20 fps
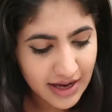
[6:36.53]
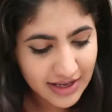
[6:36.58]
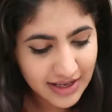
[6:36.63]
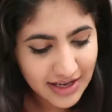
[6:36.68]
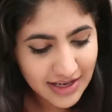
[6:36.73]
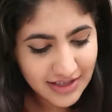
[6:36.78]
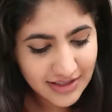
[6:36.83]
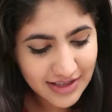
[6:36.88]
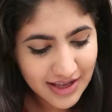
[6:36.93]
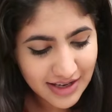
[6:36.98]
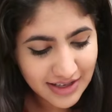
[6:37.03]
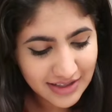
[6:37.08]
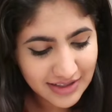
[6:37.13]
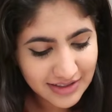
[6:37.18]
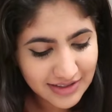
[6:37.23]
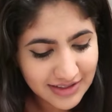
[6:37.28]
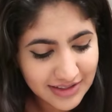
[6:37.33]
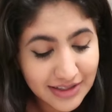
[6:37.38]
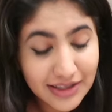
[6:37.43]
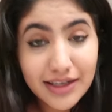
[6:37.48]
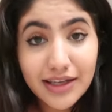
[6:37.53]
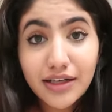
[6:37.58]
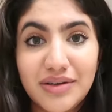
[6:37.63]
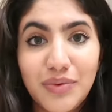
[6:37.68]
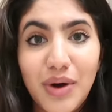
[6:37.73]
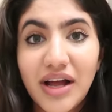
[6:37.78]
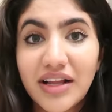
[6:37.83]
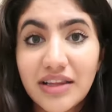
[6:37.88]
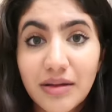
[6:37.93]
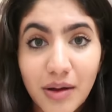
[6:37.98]
اكلت اكله ثقيل إيه؟
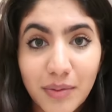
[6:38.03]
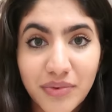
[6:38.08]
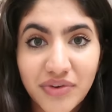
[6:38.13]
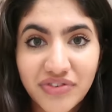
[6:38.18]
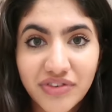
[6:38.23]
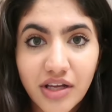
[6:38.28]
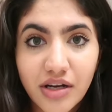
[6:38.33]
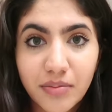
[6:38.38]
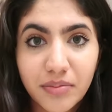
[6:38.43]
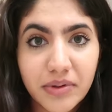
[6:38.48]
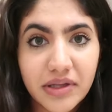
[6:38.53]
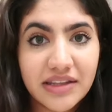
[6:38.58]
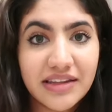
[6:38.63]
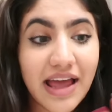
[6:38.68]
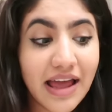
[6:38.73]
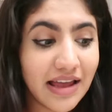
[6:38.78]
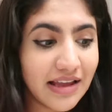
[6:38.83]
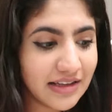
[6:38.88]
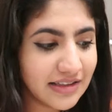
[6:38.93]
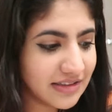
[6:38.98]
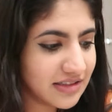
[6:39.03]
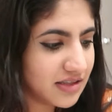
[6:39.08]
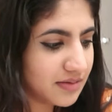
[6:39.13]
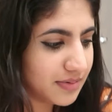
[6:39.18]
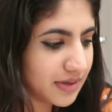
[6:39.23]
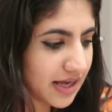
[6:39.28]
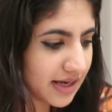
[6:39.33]
الواحد لو عم بيفطر بيتقل كثير